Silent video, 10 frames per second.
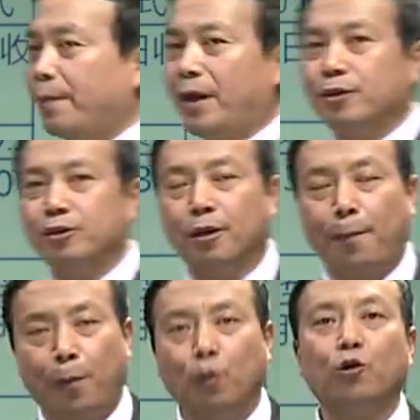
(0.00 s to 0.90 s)
品时
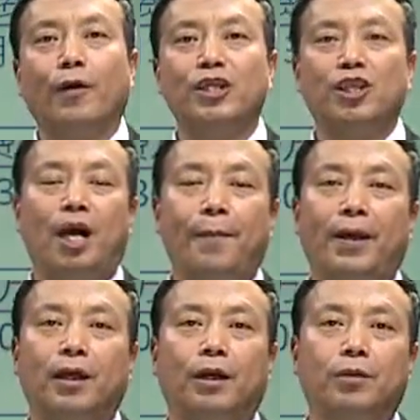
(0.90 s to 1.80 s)
不作为商
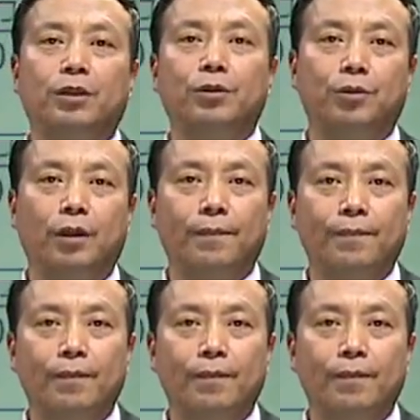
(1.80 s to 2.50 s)
品购进处理，